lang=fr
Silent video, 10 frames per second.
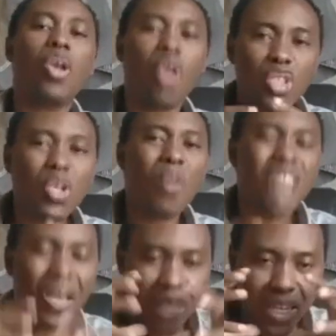Lorsque vous
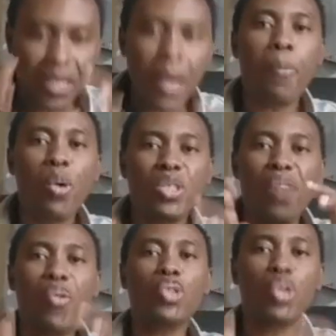aviez déposé
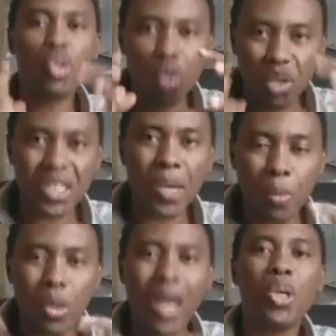votre dossier
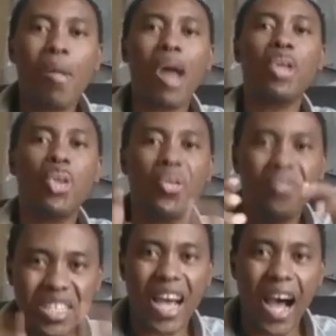pour la demande de
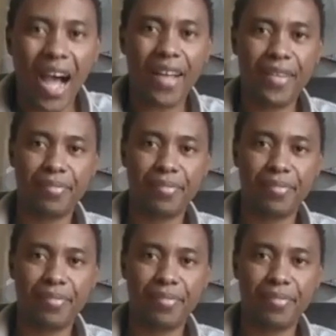visa,